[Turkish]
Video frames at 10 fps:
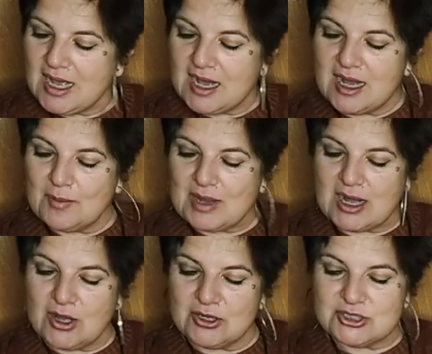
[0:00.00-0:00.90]

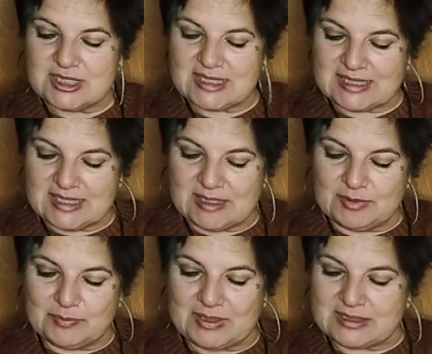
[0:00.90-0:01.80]
Ama öncelikle
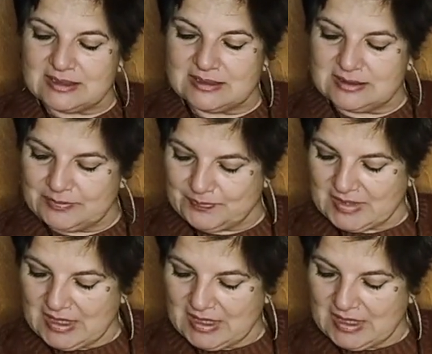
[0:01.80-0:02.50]
bir bakalım